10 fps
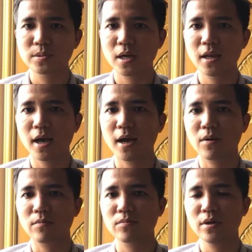hay
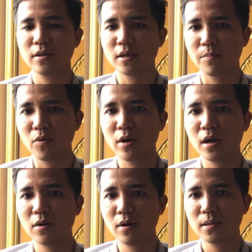là quý anh chị mua
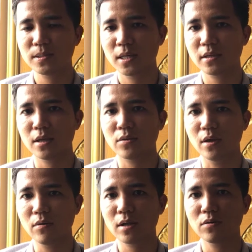đất lúa anh chị
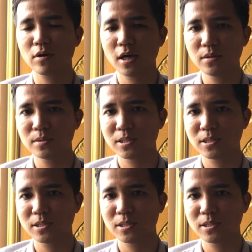chuyển qua đất thổ cư